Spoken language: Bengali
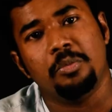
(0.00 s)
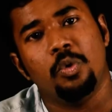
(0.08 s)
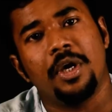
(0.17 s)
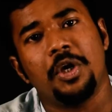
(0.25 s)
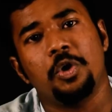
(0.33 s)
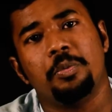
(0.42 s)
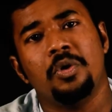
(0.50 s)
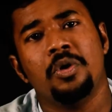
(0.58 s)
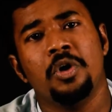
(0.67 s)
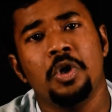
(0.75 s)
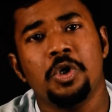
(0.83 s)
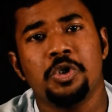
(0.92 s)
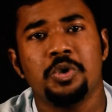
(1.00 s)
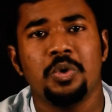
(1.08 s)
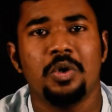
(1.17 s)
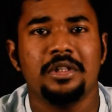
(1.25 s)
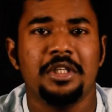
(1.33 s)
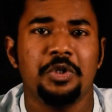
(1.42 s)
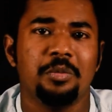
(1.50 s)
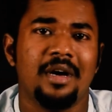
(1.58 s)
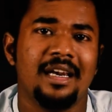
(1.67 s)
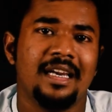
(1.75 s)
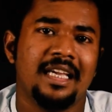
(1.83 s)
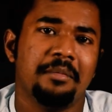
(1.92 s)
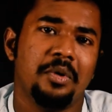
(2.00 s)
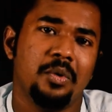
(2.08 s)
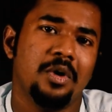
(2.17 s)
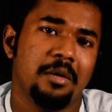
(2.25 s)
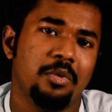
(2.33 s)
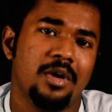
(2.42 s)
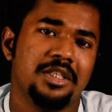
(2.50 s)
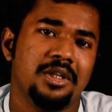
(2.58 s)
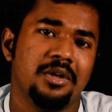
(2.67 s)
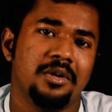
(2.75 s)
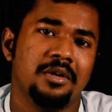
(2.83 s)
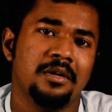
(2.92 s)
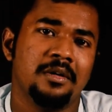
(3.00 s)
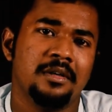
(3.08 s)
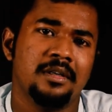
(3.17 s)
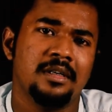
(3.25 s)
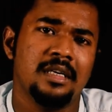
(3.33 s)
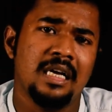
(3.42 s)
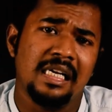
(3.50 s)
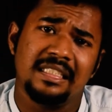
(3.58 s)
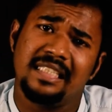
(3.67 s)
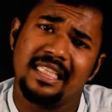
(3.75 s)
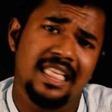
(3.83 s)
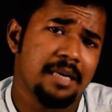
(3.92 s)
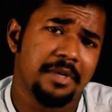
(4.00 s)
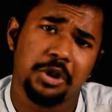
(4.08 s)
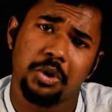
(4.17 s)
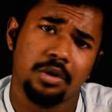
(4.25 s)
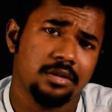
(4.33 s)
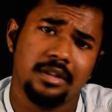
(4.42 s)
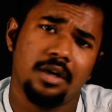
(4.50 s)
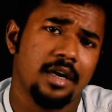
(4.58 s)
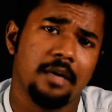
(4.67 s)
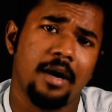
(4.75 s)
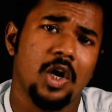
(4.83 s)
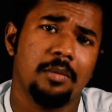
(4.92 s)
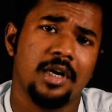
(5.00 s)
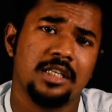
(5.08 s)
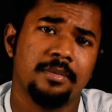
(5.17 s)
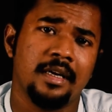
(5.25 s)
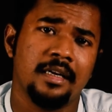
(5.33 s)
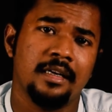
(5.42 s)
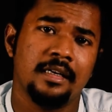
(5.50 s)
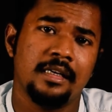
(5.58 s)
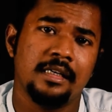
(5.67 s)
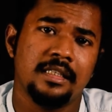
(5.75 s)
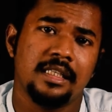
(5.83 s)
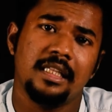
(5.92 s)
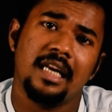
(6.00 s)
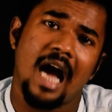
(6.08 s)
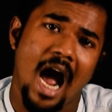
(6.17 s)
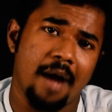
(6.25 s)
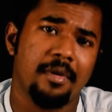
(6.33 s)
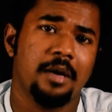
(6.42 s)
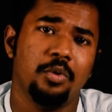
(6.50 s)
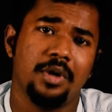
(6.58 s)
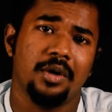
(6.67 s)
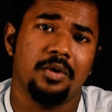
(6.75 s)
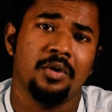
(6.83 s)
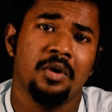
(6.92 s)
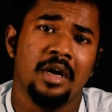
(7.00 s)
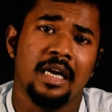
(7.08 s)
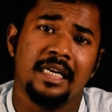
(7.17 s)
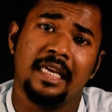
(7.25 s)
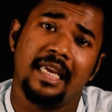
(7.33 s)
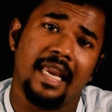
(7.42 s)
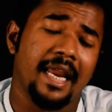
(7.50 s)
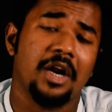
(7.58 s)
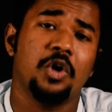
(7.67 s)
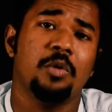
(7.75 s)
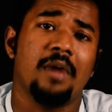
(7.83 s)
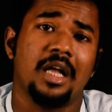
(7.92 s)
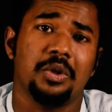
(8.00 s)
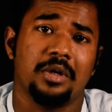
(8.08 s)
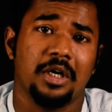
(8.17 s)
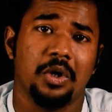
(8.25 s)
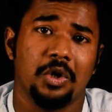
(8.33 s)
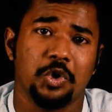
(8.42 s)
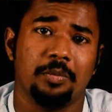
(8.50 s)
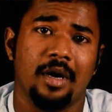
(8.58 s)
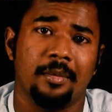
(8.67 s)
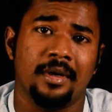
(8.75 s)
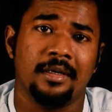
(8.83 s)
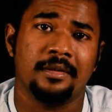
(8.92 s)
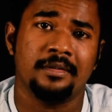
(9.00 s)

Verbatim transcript: বুকের ওপর সুগন্ধি রুমাল রেখে বরুণা বলেছিল যেদিন আমায় সত্যি করে ভালোবাসবে সেদিন আমার বুকেও ঠিক এরকম আতরের গন্ধ পাবে